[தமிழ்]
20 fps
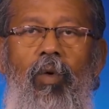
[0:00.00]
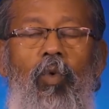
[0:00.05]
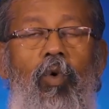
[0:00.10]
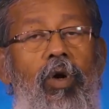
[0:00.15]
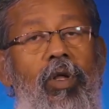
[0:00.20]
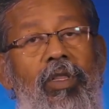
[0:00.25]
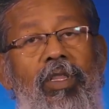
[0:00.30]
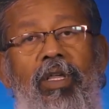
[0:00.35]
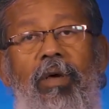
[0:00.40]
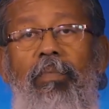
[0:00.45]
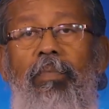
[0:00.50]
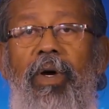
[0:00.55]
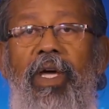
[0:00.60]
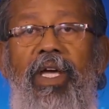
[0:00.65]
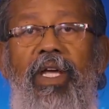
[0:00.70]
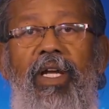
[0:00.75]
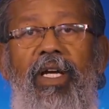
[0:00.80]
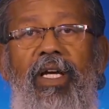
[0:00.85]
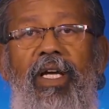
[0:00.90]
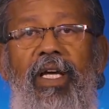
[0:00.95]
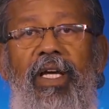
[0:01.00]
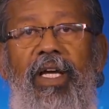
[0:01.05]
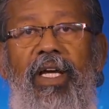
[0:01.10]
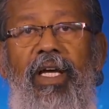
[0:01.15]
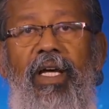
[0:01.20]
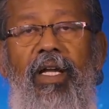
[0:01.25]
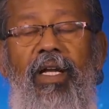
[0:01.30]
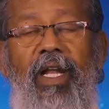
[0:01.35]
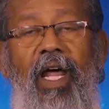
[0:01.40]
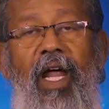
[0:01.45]
உளுந்தம் பயிருக்கு
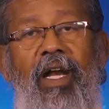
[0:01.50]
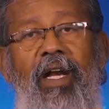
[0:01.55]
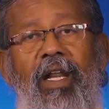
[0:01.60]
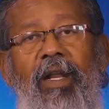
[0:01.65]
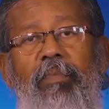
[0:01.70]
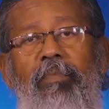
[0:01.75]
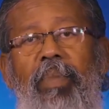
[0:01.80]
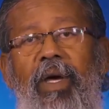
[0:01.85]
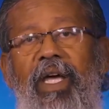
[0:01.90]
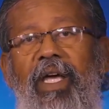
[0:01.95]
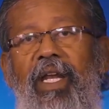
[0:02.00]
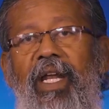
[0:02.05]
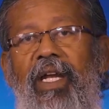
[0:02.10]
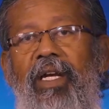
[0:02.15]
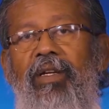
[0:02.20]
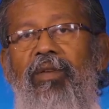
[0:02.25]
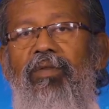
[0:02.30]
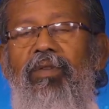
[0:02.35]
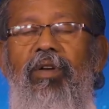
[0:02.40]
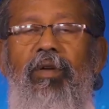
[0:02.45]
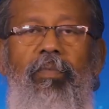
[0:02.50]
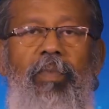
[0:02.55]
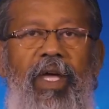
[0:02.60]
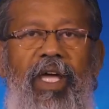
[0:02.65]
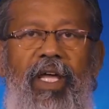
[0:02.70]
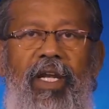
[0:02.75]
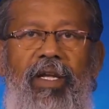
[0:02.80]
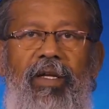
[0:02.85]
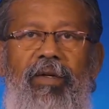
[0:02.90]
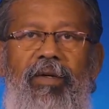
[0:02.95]
நன்றி பயிர் என்று ஒன்று
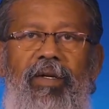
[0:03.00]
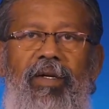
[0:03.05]
பெயர்